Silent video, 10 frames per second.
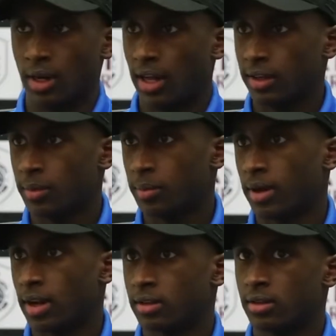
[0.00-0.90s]
والله عن
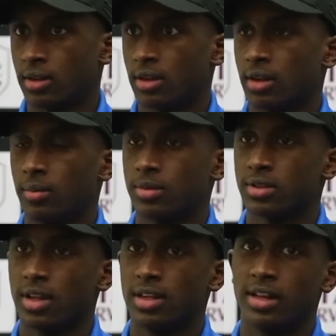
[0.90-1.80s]
مباراة آه، أم
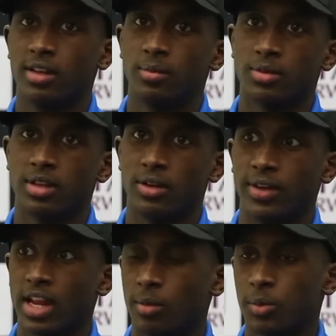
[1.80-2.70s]
صلال يعني أم صلال
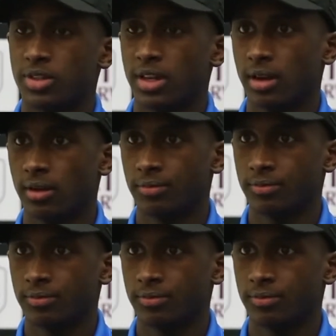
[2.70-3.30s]
فريق مو بسهل